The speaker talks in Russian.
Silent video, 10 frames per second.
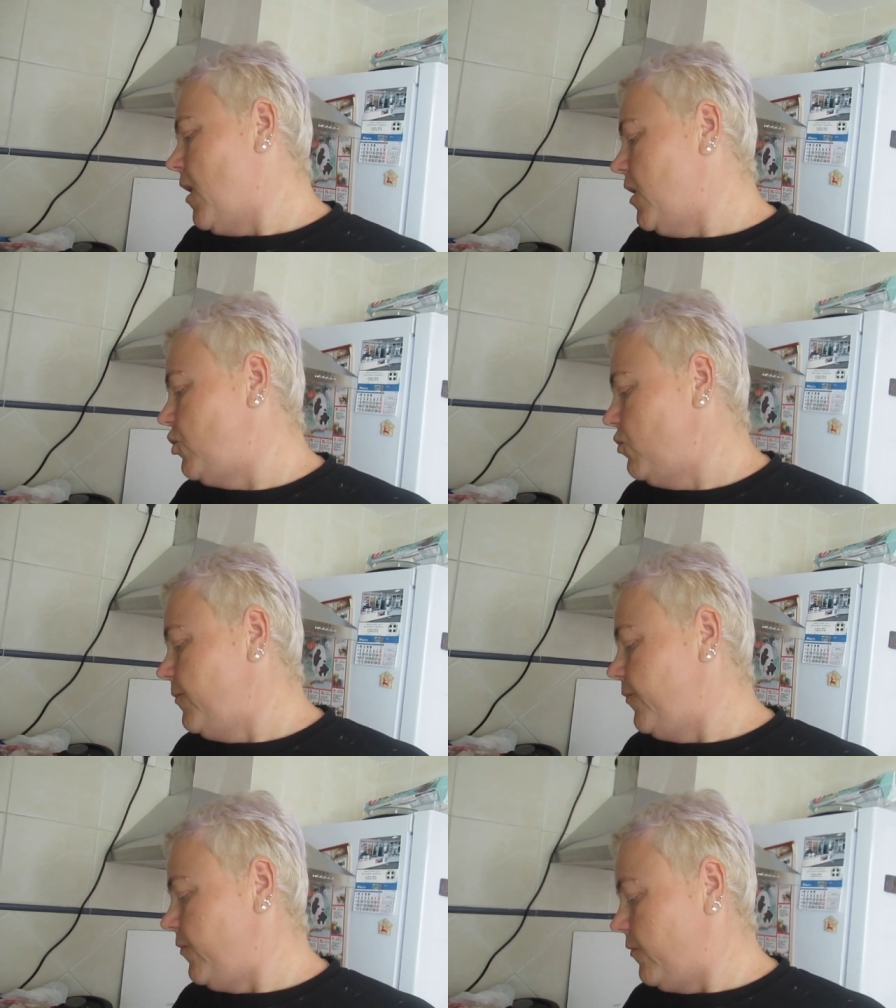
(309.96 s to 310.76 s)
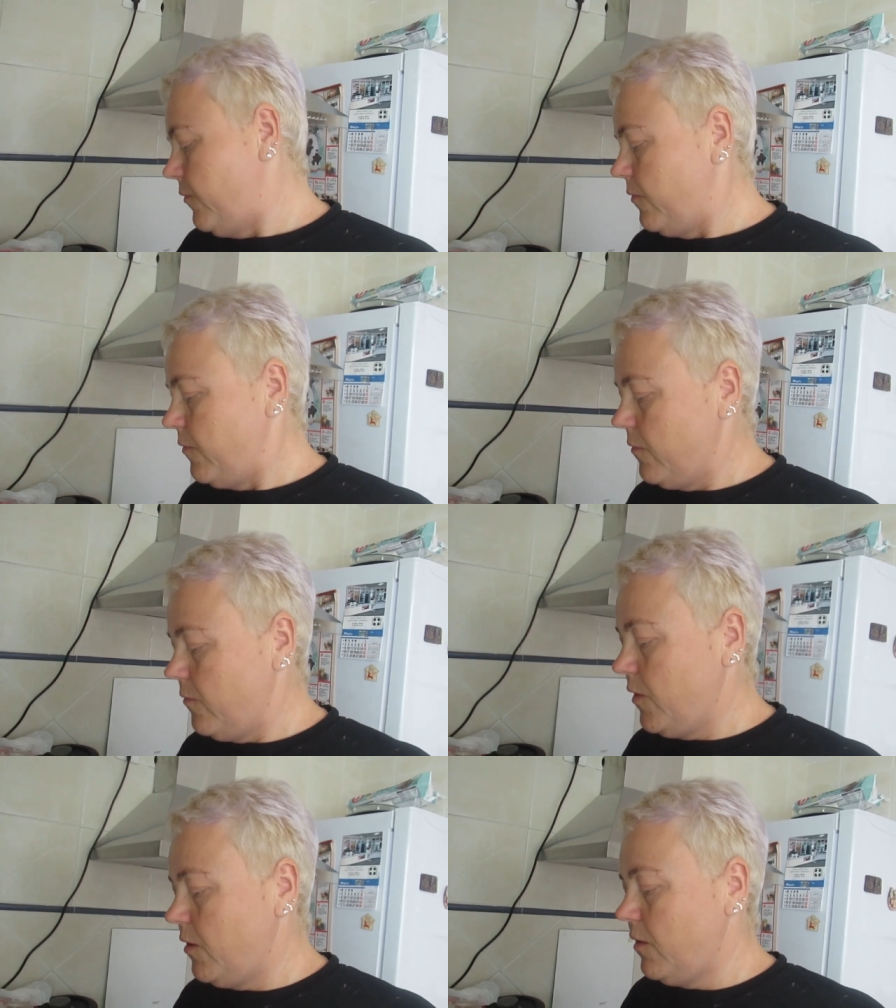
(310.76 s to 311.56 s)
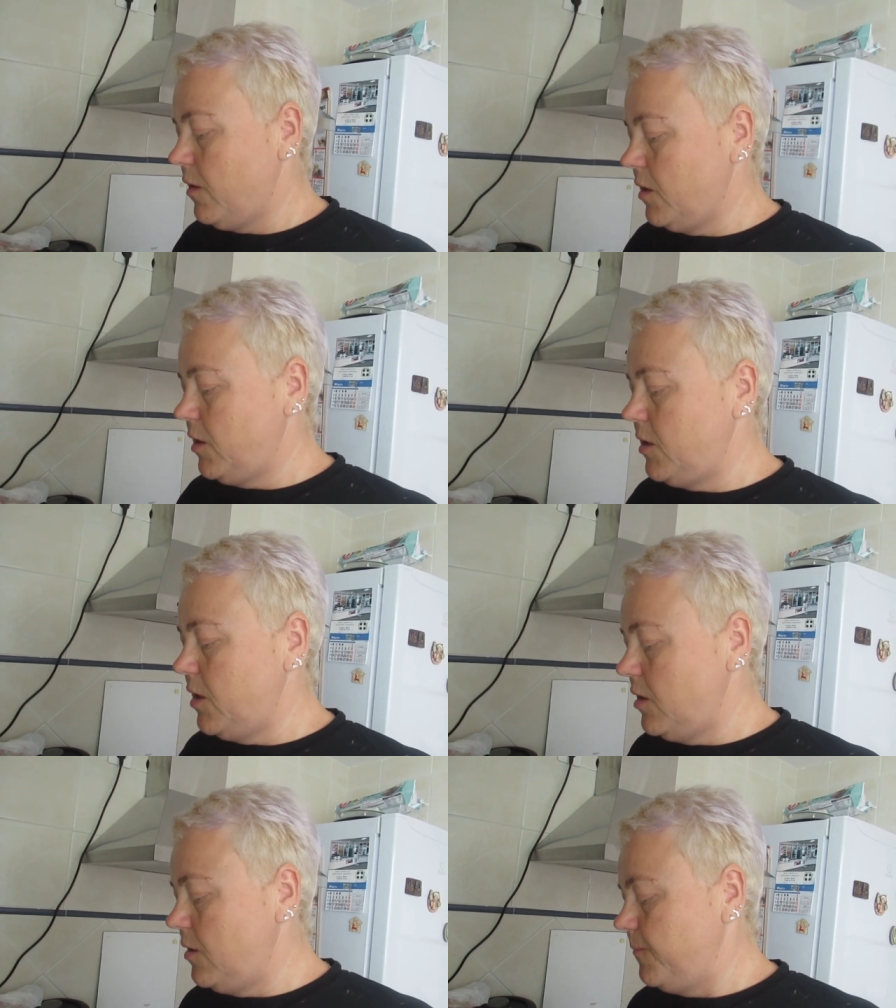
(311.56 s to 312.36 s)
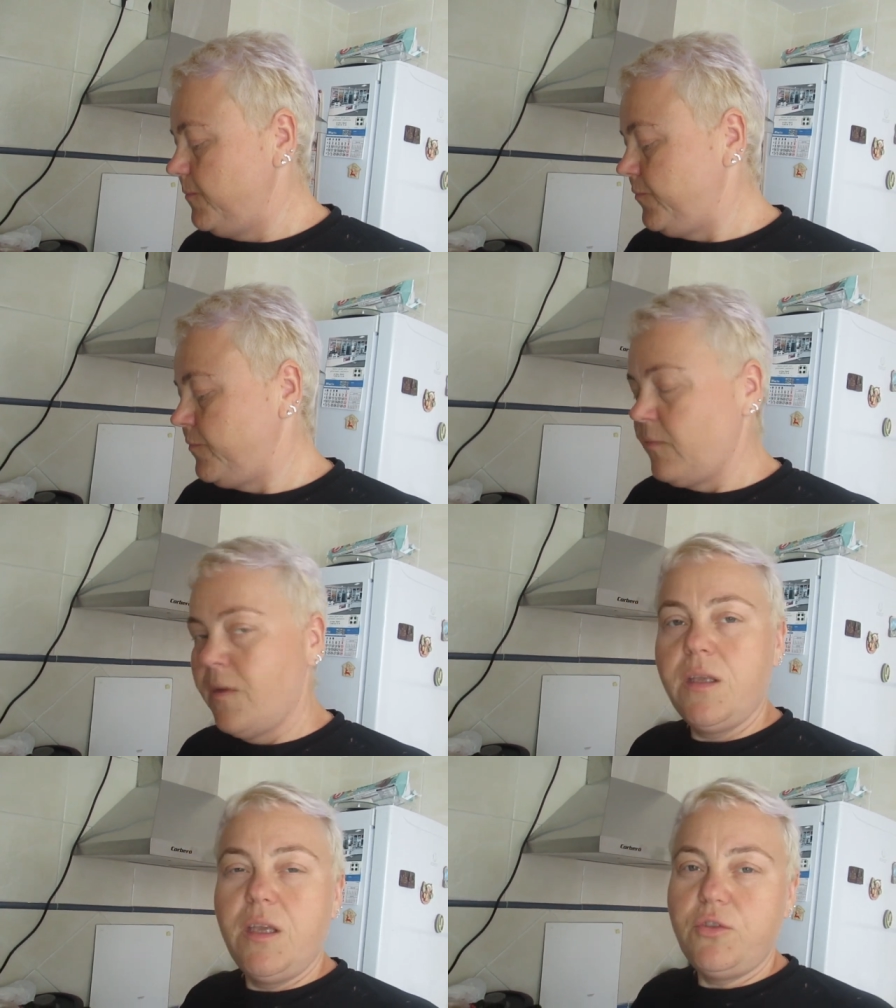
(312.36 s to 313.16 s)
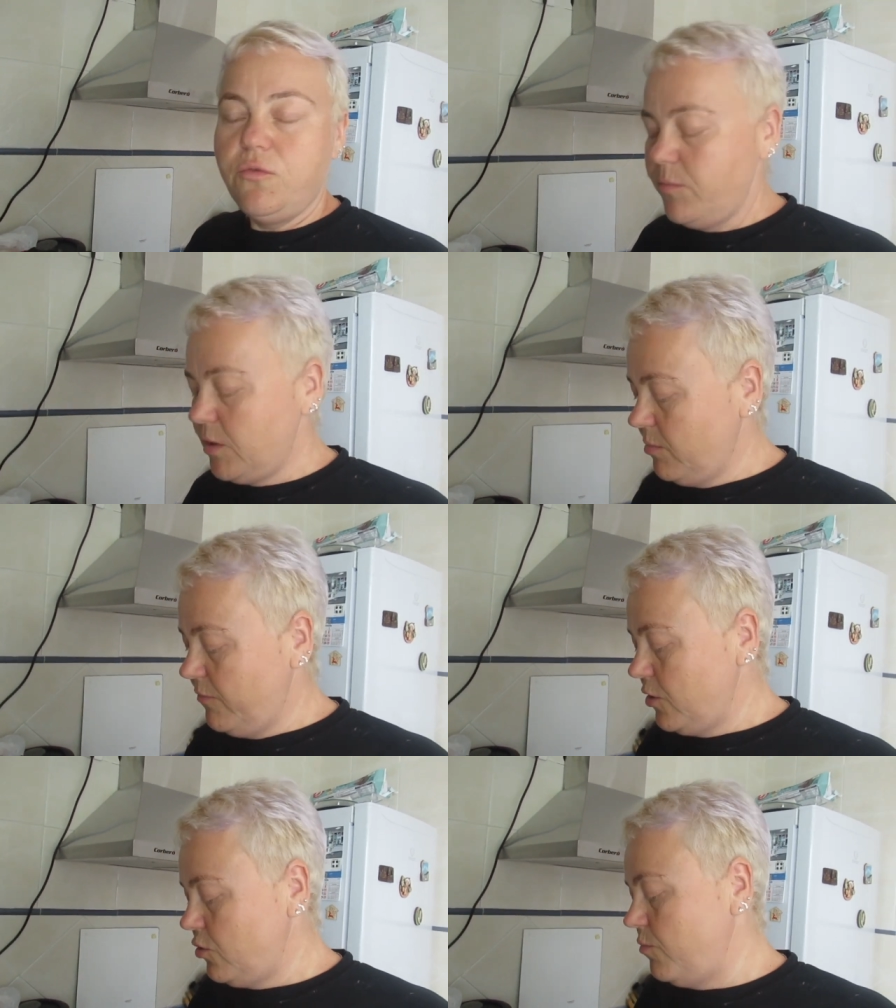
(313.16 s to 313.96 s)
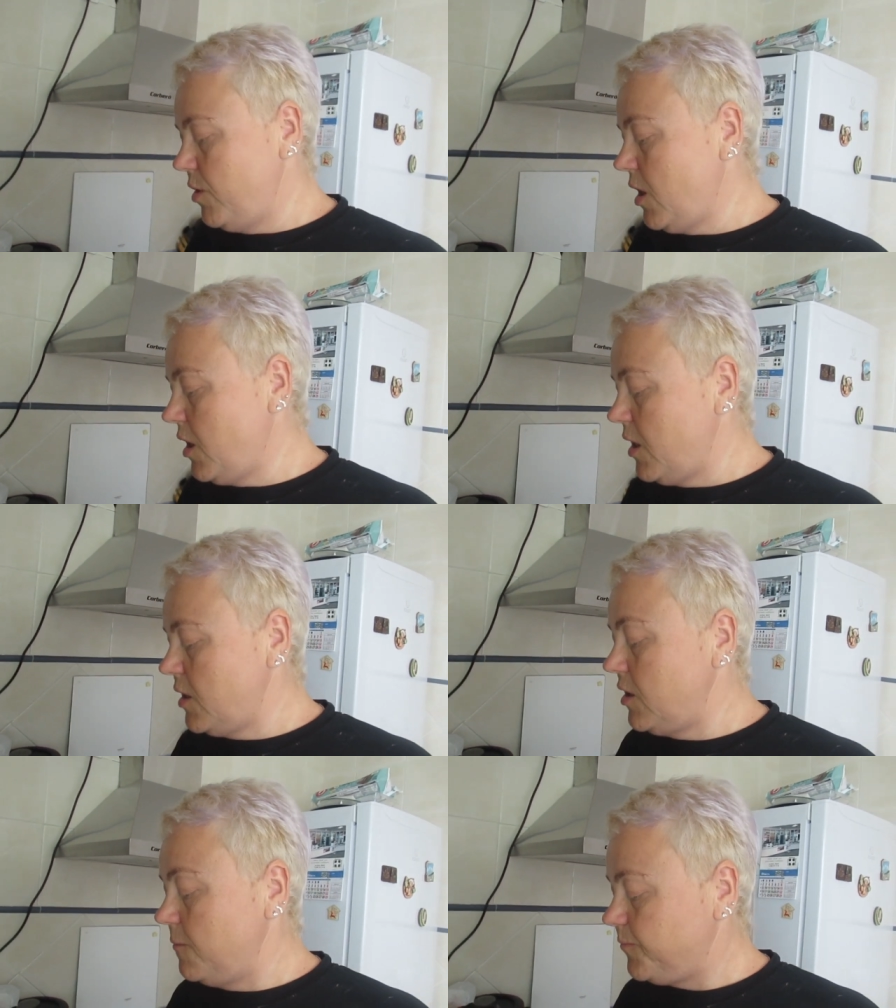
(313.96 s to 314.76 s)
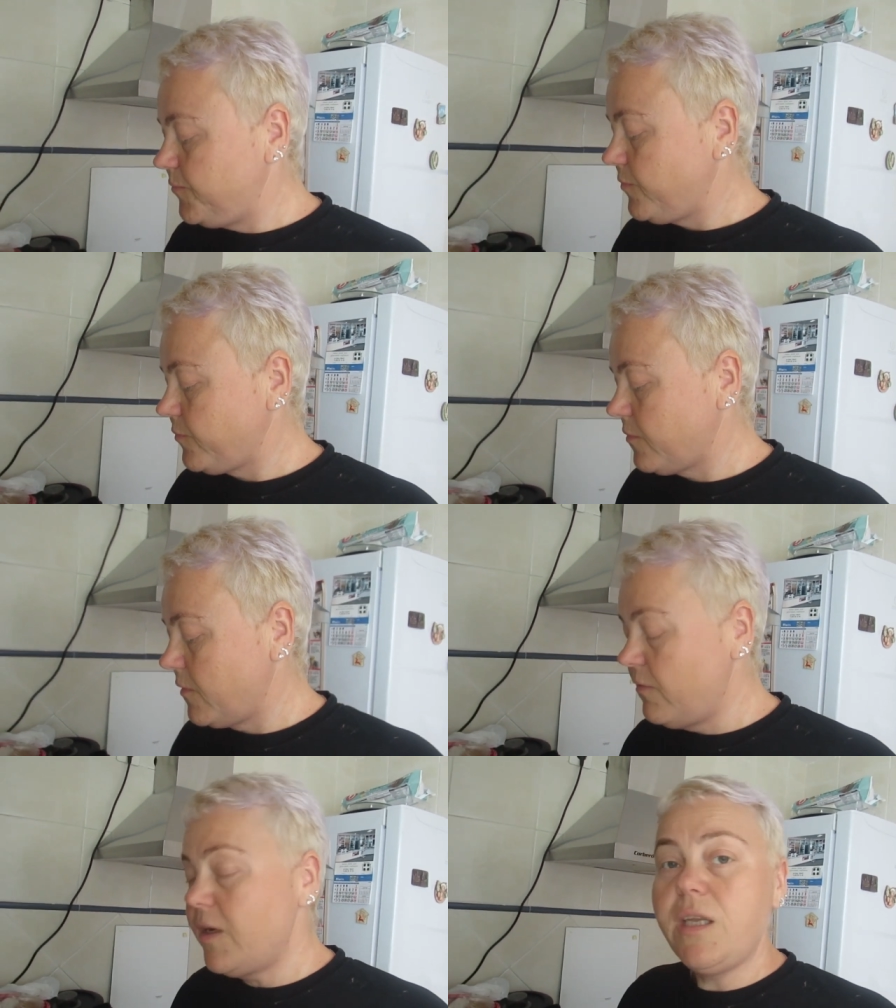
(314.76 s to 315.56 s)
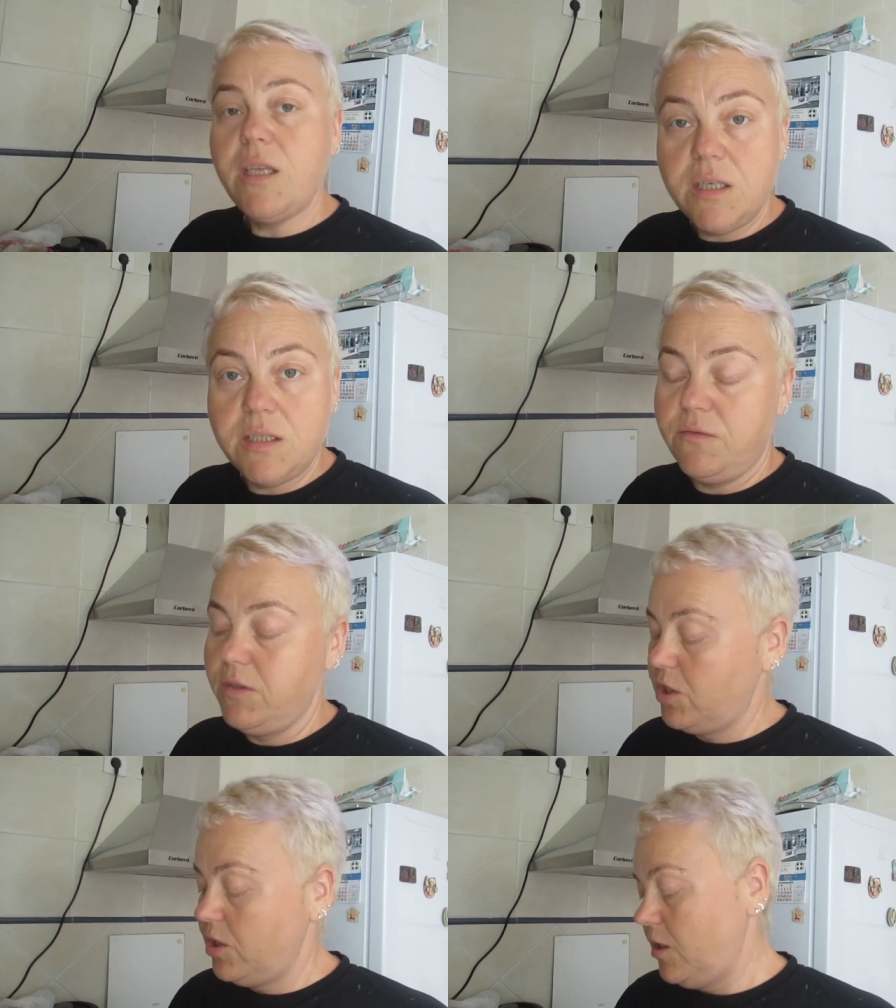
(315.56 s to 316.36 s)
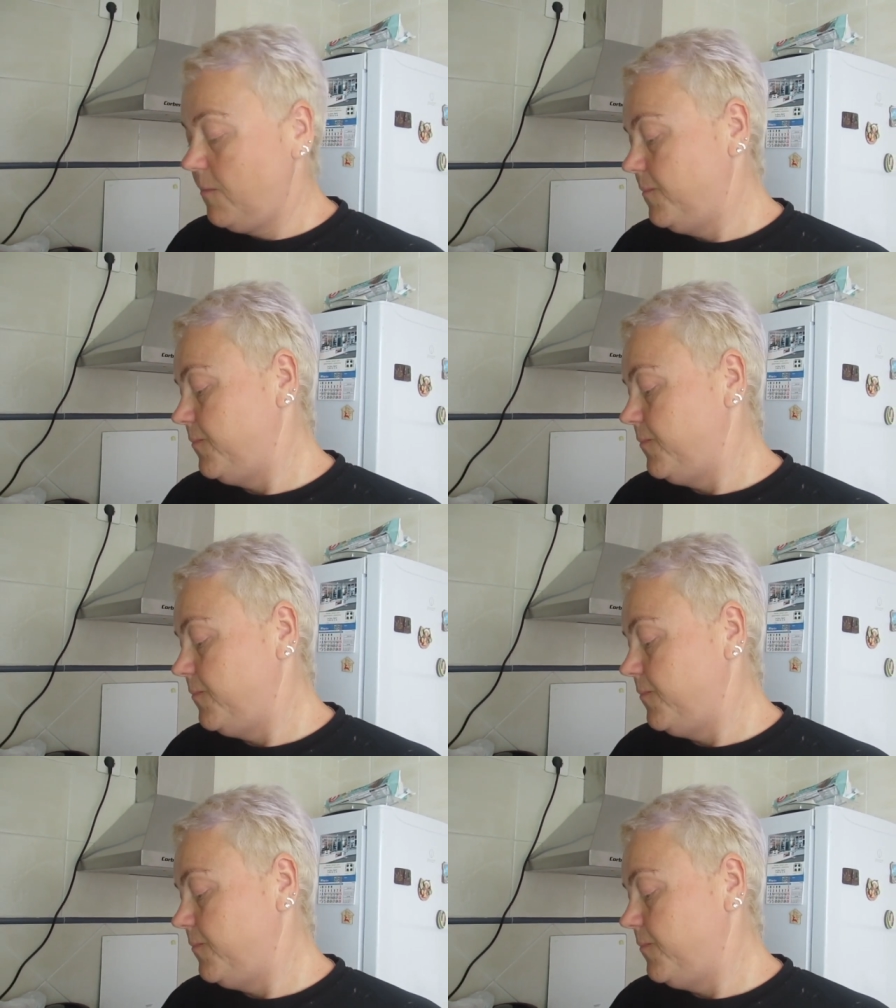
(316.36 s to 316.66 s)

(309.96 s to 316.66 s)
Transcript: А еще на, на десерт. Я все время забываю, что у меня есть вареники с вишней.